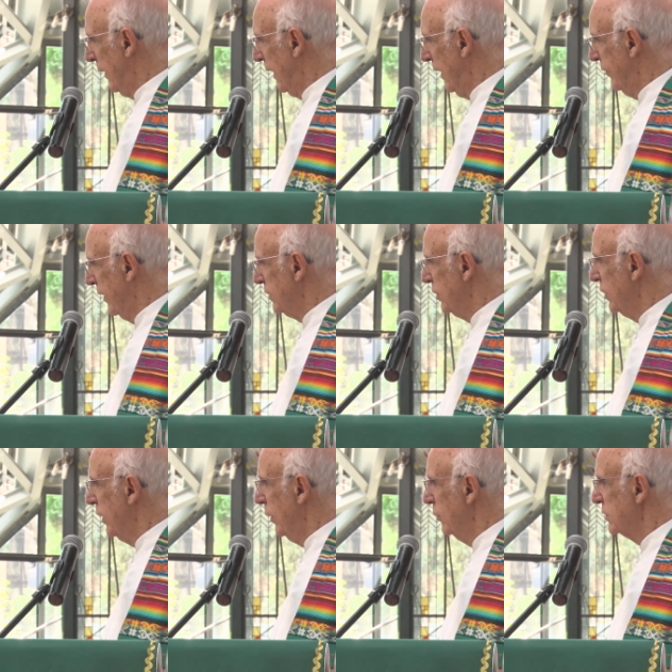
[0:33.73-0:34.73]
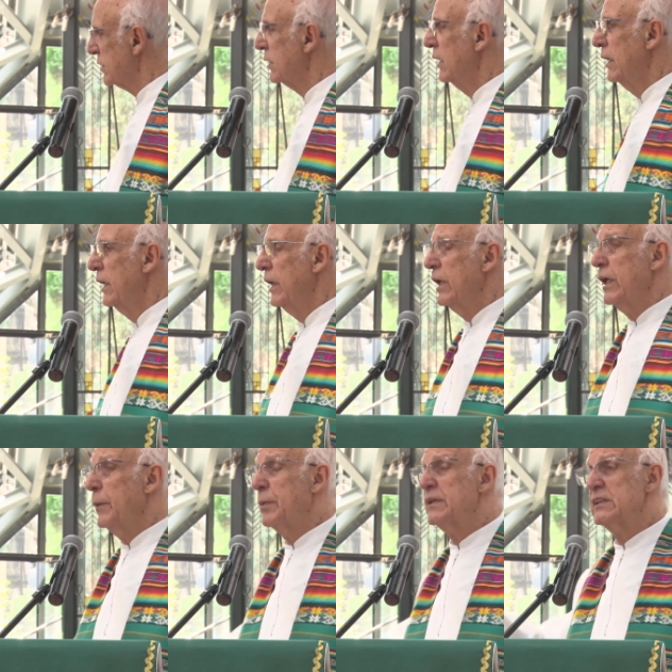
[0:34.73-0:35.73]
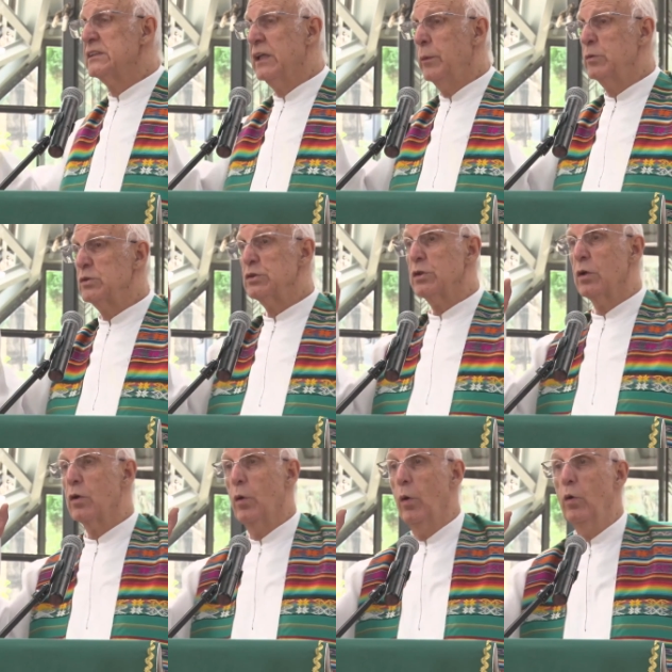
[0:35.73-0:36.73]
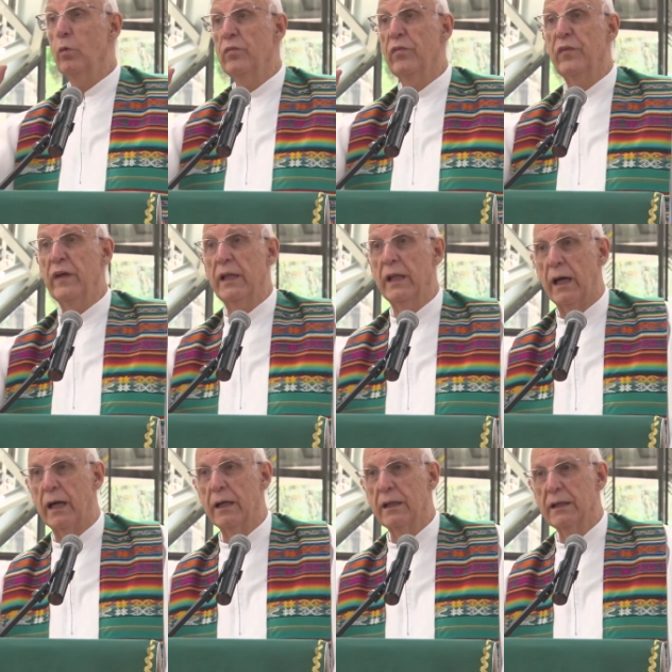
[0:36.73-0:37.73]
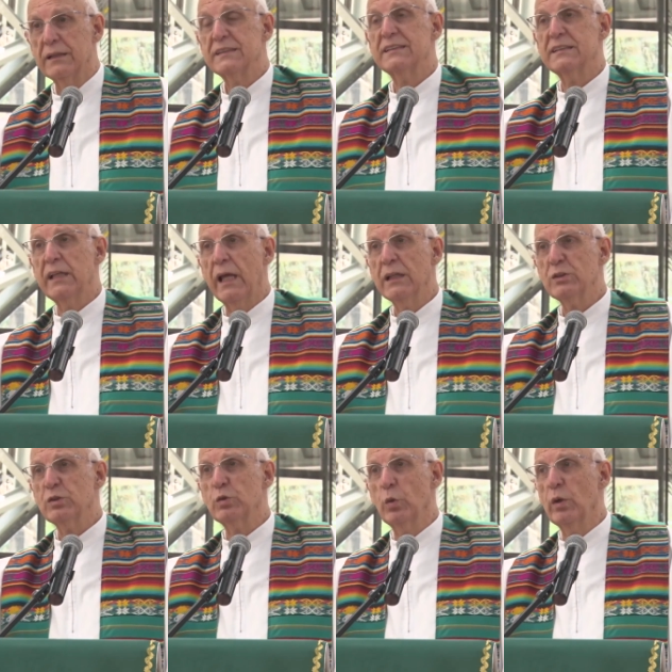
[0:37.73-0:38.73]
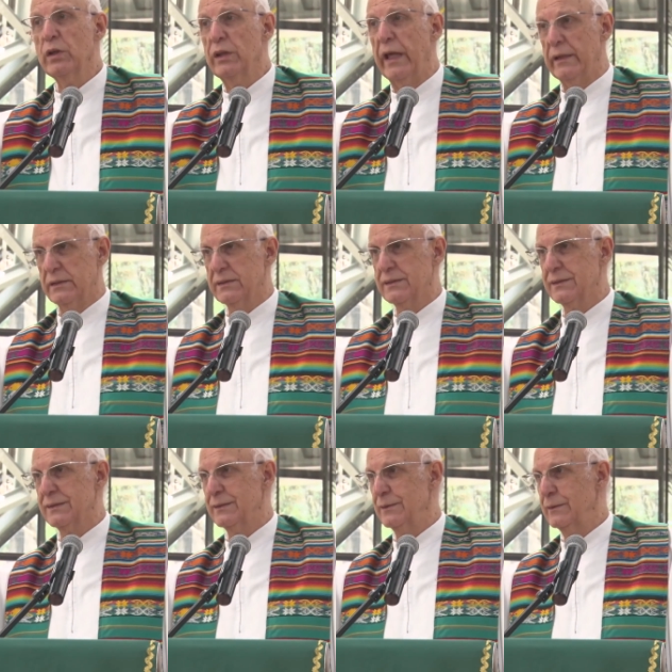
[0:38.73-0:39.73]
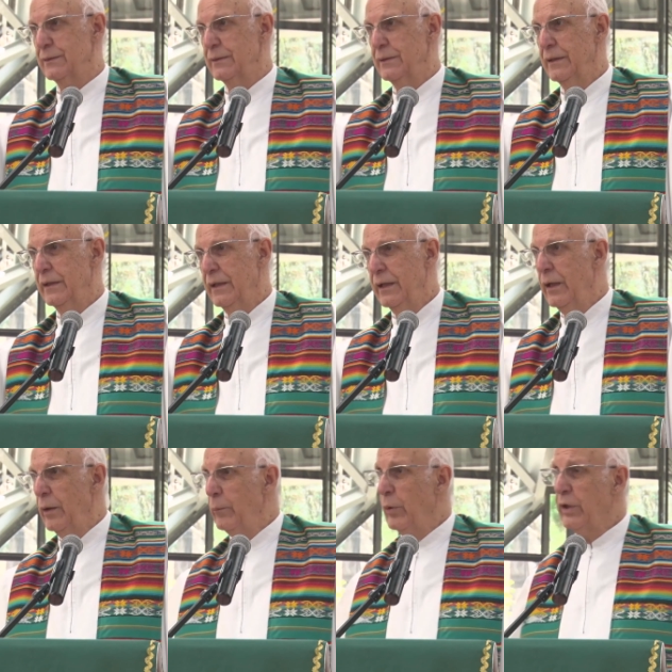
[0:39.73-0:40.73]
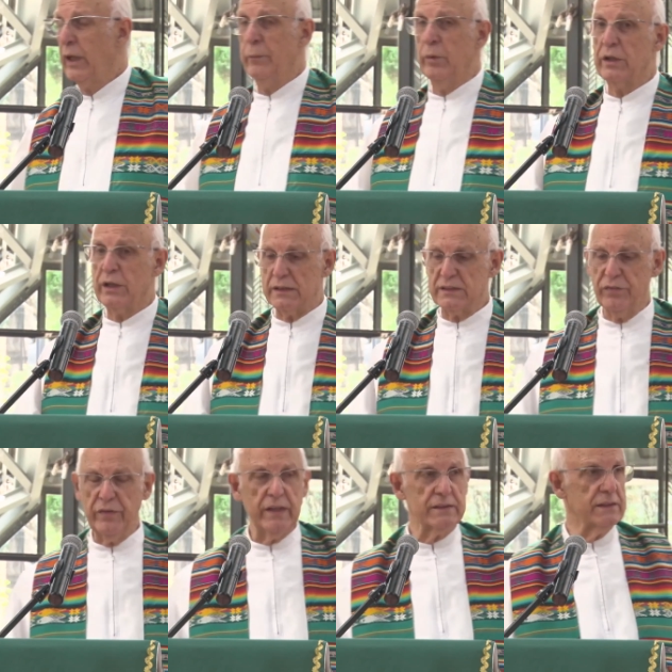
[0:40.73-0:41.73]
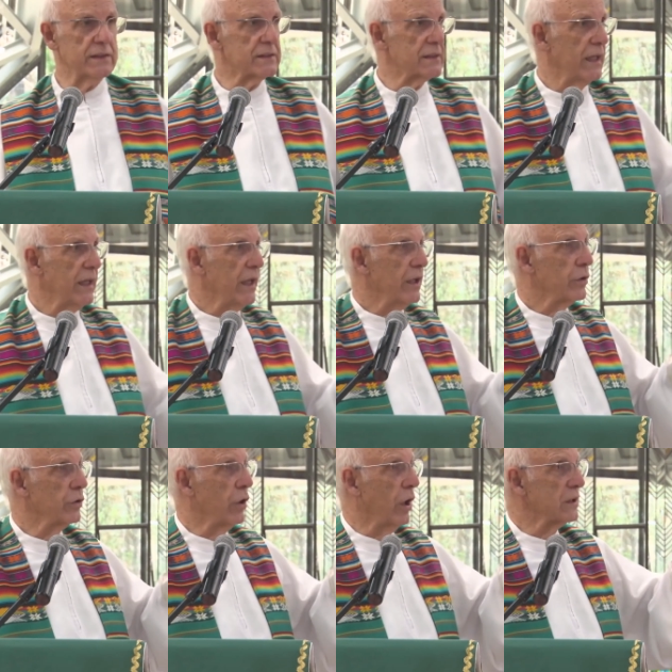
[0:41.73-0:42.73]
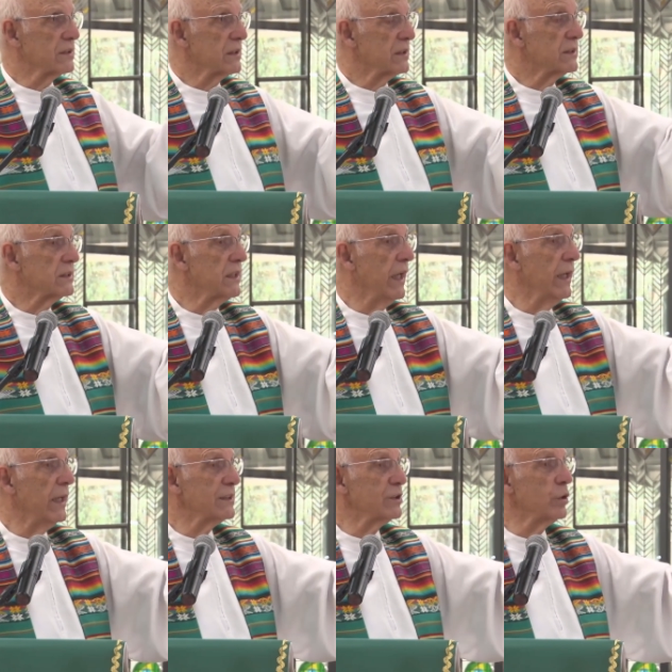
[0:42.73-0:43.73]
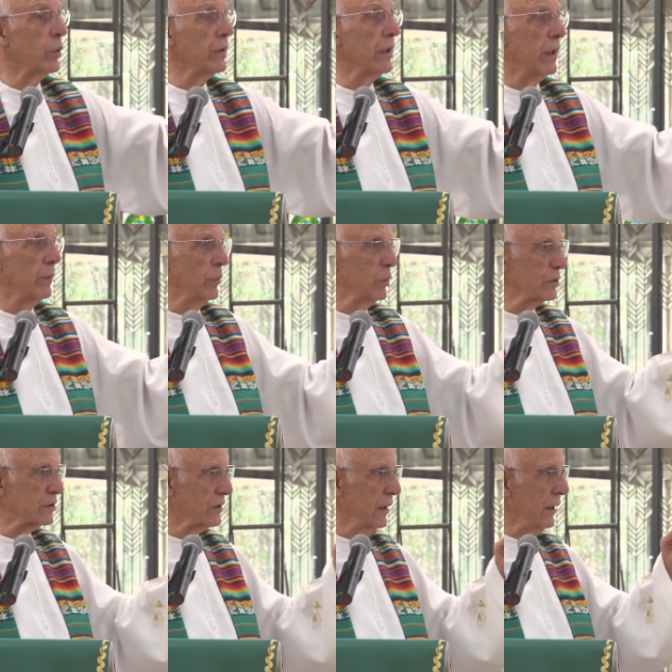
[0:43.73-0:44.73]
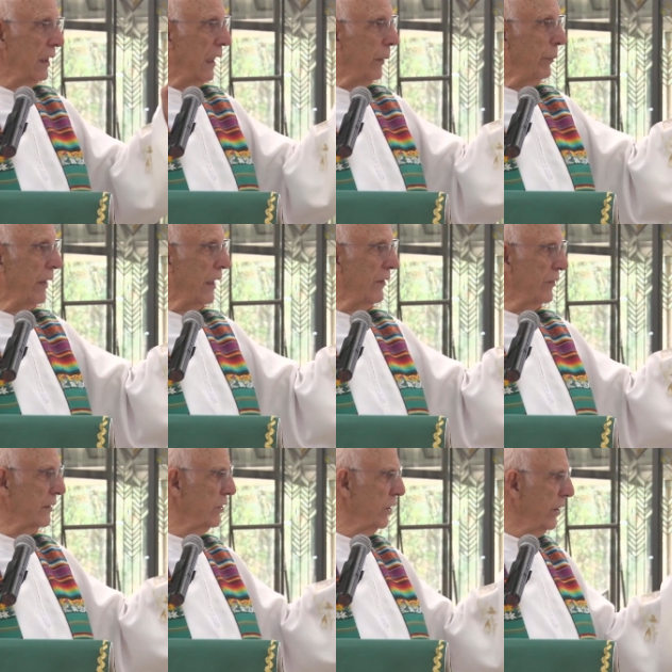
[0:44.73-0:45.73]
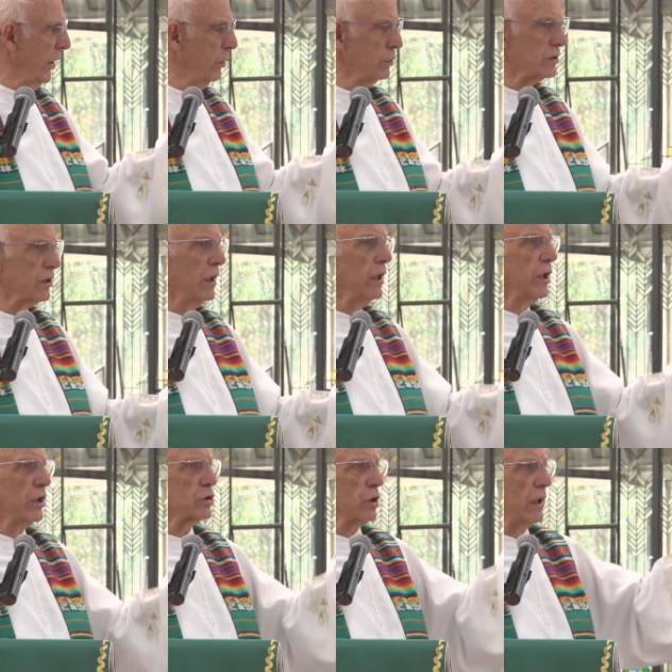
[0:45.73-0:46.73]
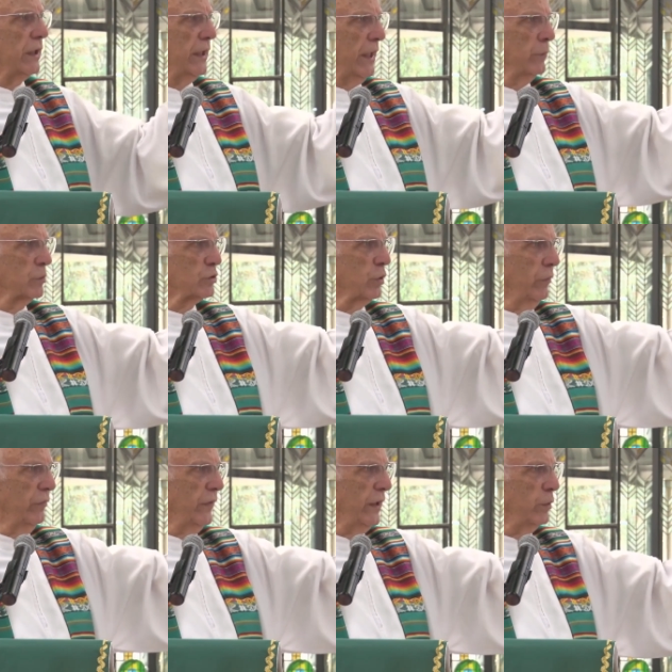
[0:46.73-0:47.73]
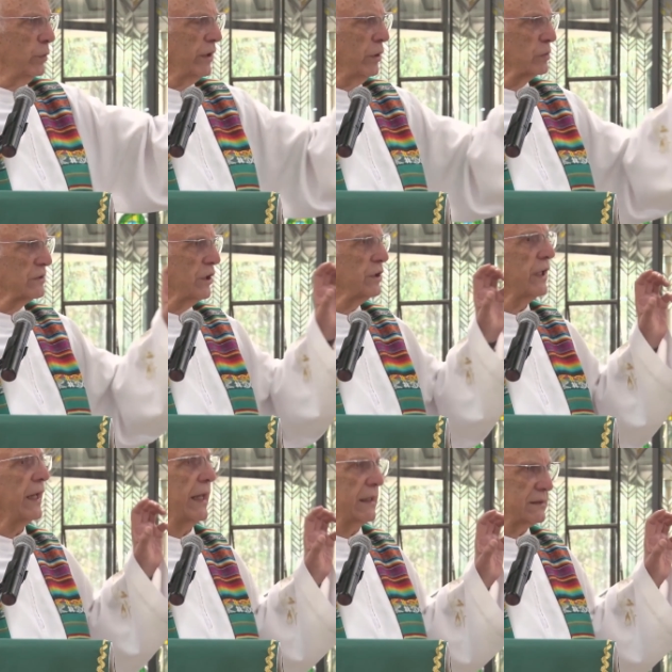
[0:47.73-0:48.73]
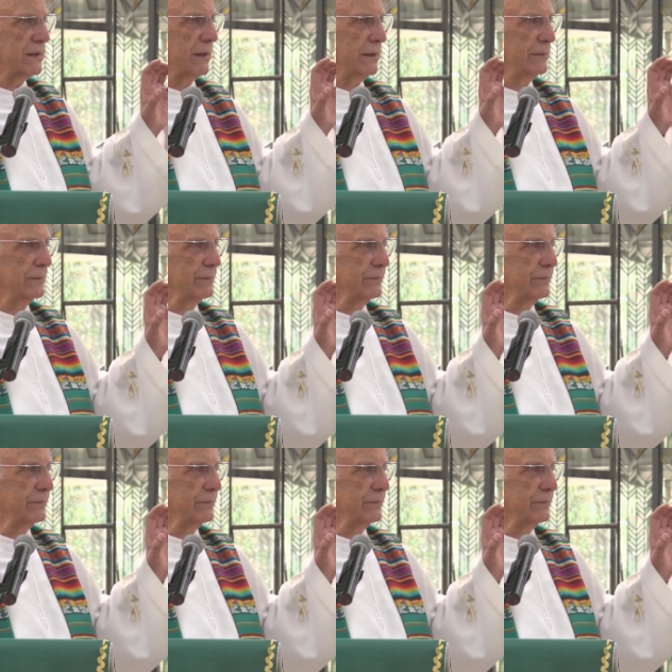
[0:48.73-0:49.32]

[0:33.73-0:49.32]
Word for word: palavra de Deus e precisamos ouvi-la sem surdez, porque muitas vezes nós selecionamos a palavra de Deus e só queremos ouvir o que nos interessa,